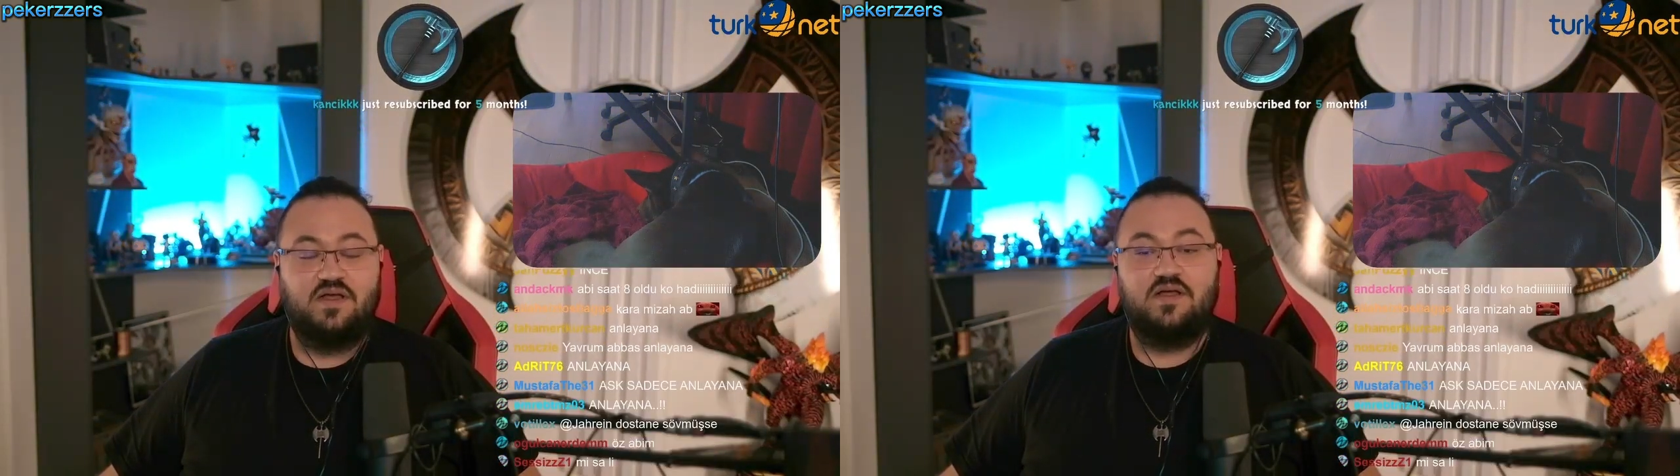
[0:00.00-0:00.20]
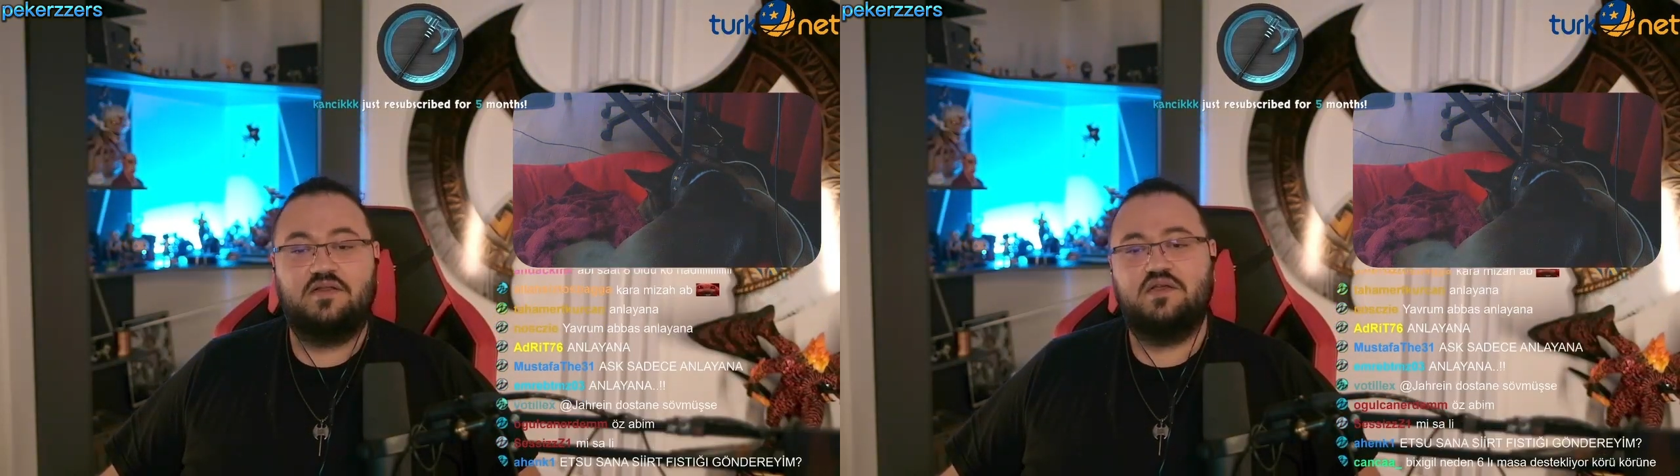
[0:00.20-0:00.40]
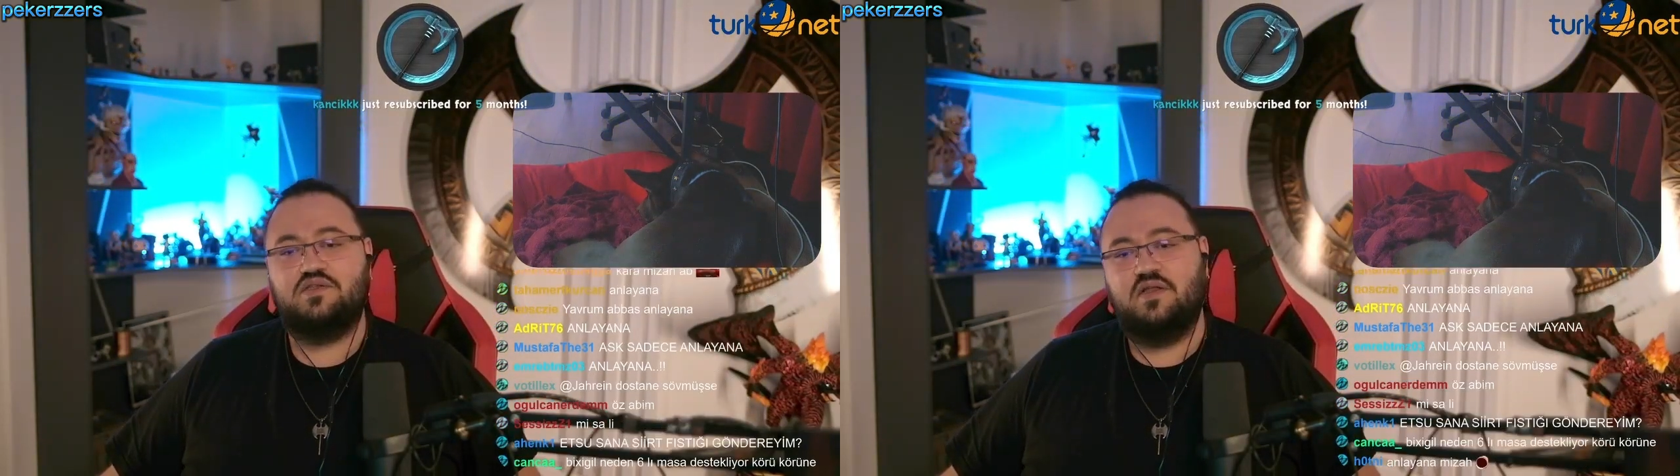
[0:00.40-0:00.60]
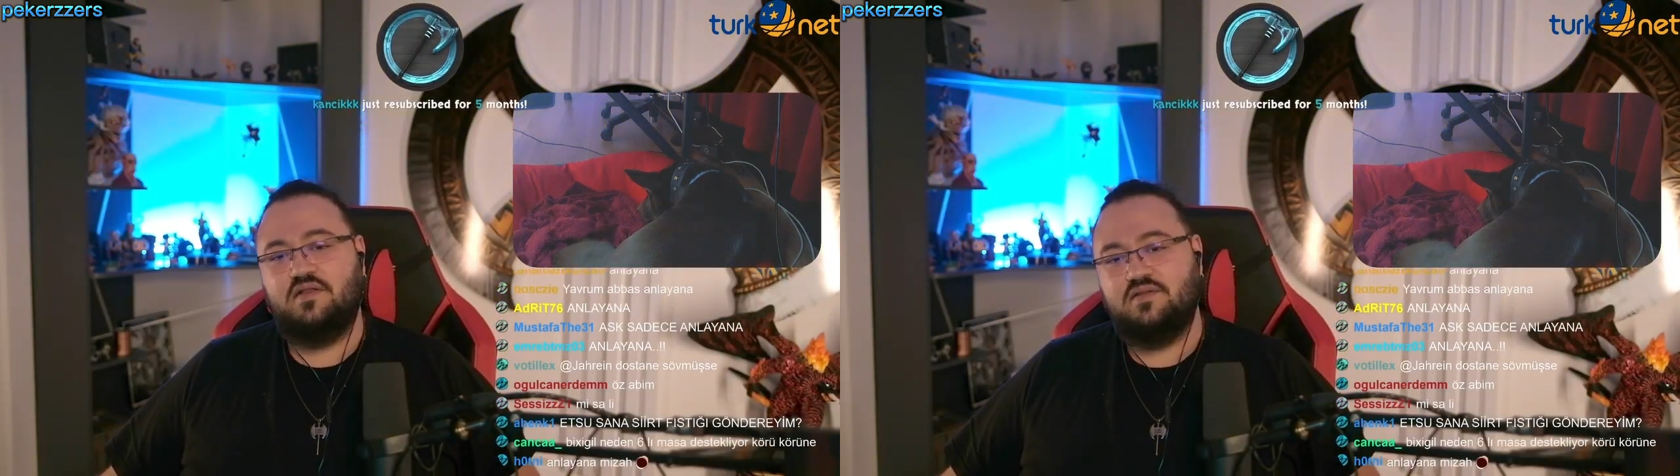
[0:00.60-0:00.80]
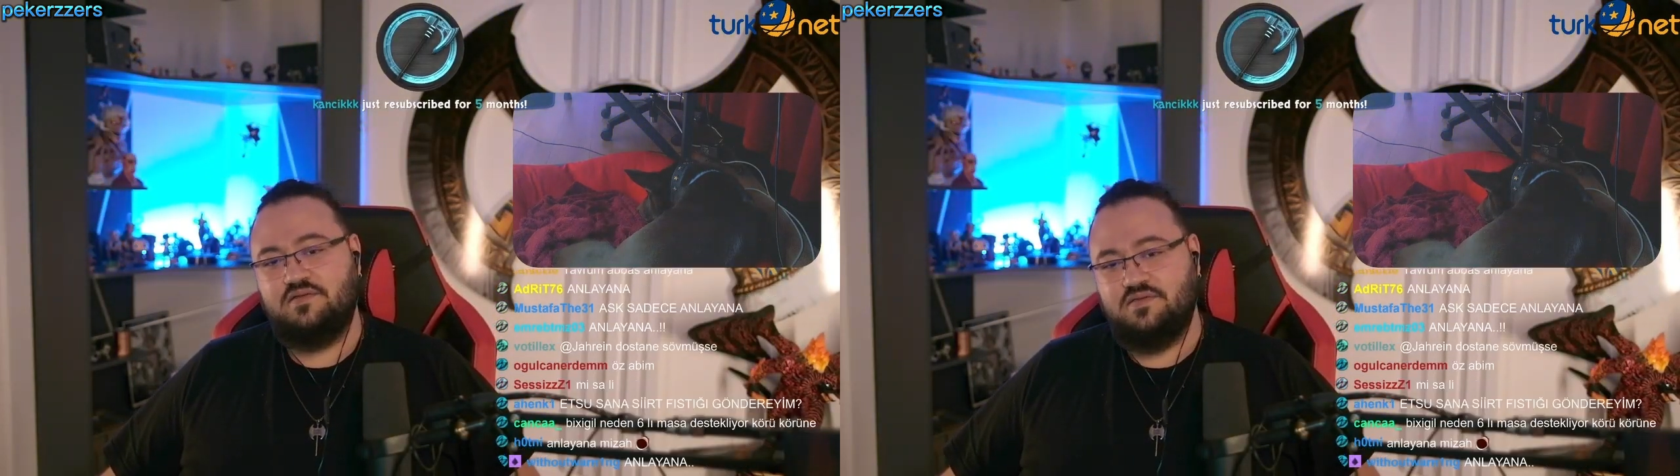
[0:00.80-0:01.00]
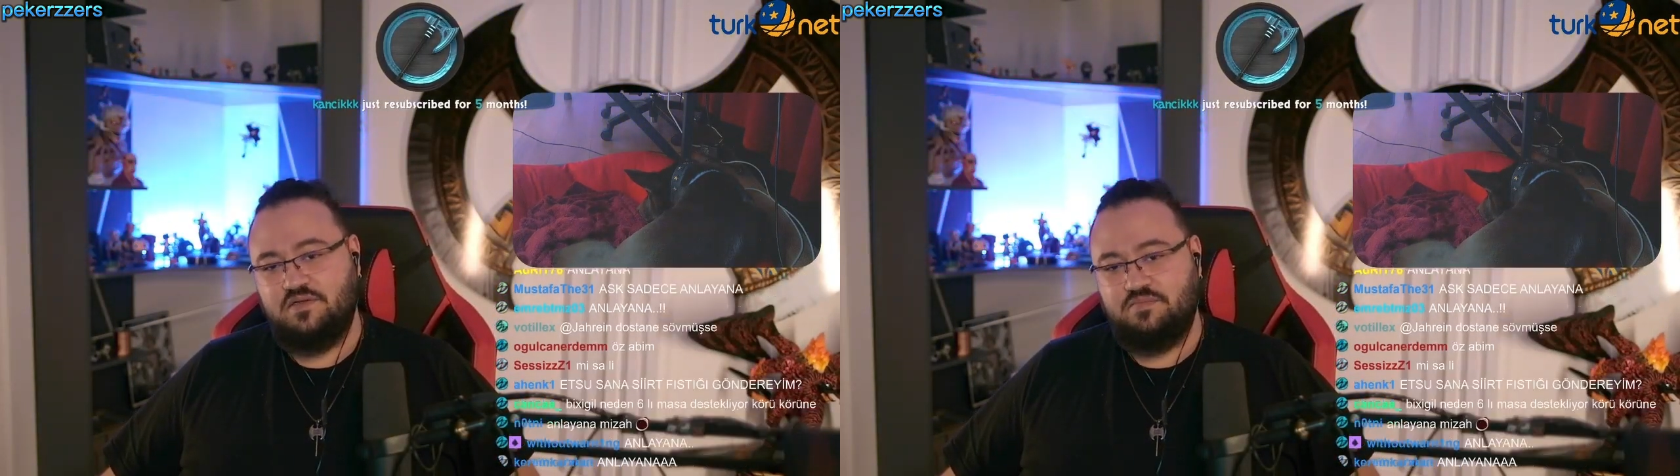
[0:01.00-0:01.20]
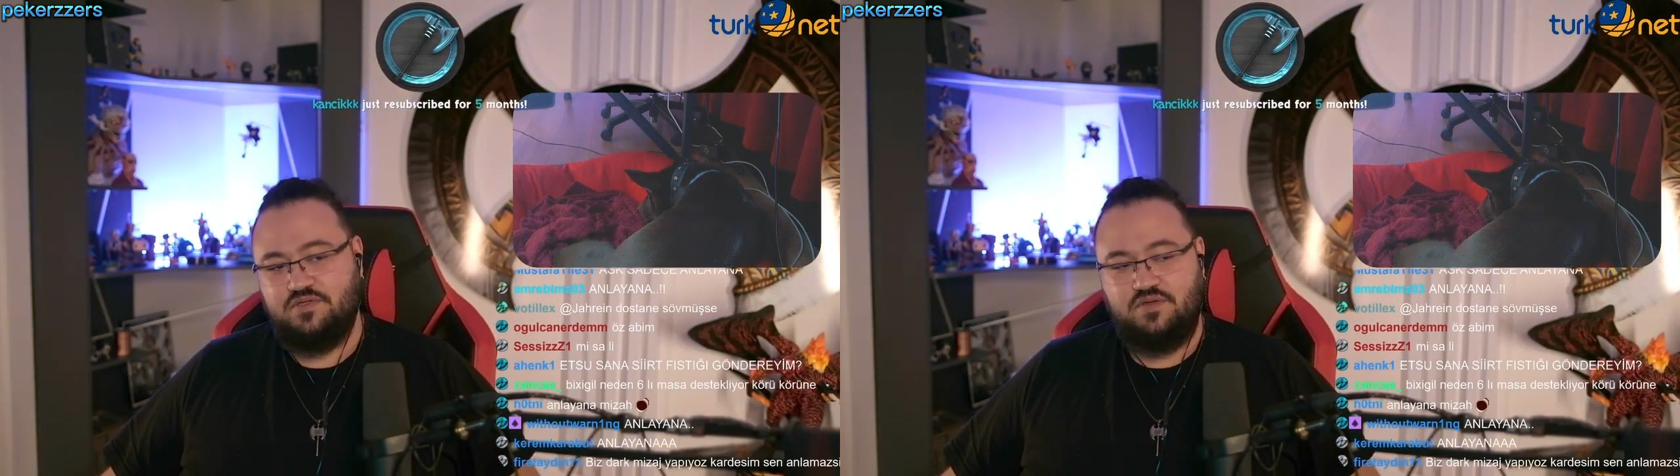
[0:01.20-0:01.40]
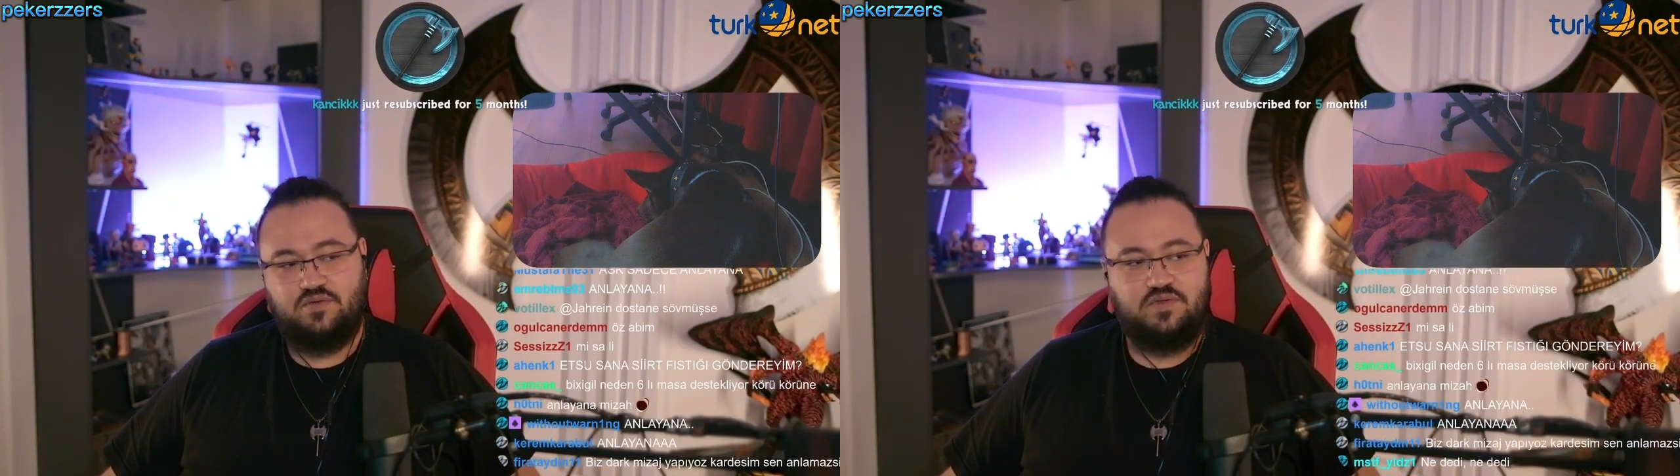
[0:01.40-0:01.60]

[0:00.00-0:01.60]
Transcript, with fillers: Arkadaşlar anlatacak bir şey yok.